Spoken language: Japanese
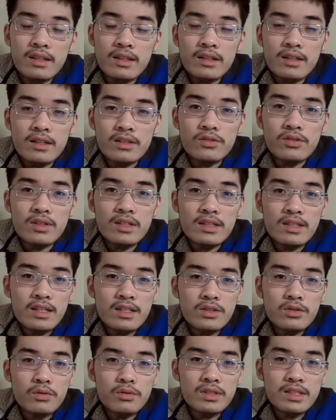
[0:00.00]
いて、それで
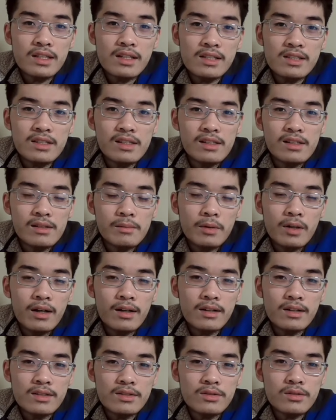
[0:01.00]
政治を腐らせているにもかか
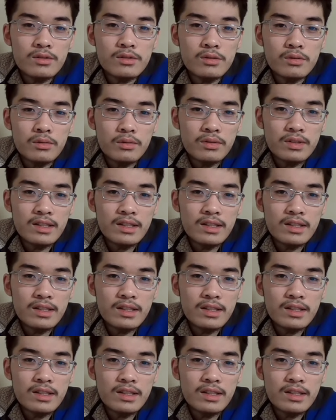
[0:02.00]
わらず、その、